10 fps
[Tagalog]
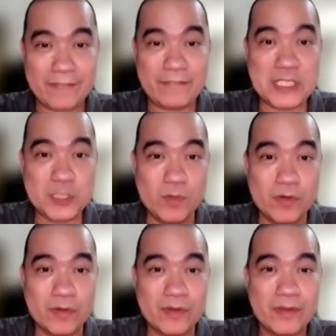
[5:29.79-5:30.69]
sa
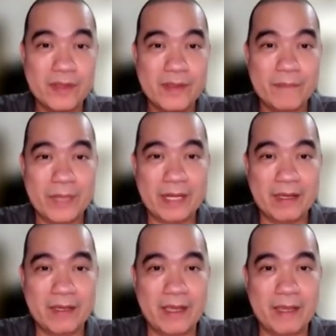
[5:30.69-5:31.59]
Facebook
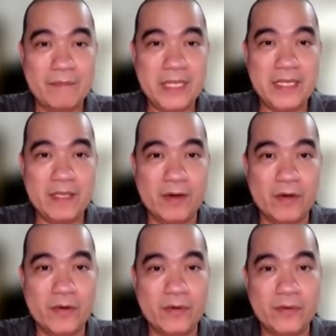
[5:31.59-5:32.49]
parang uh, ah, mm-hmm.
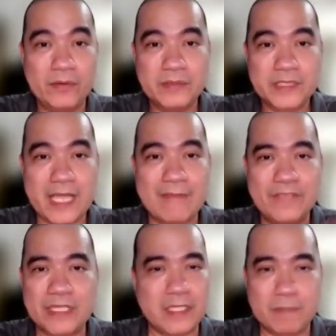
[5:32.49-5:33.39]
BDO
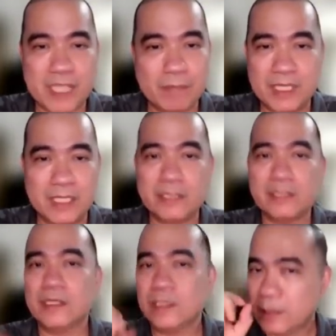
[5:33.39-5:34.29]
scam victim something.
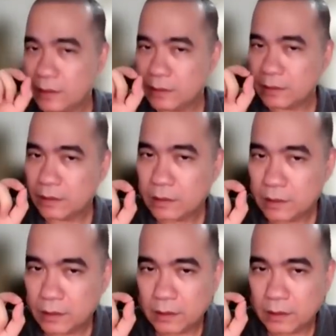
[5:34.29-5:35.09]
Mm-hmm, mm-hmm.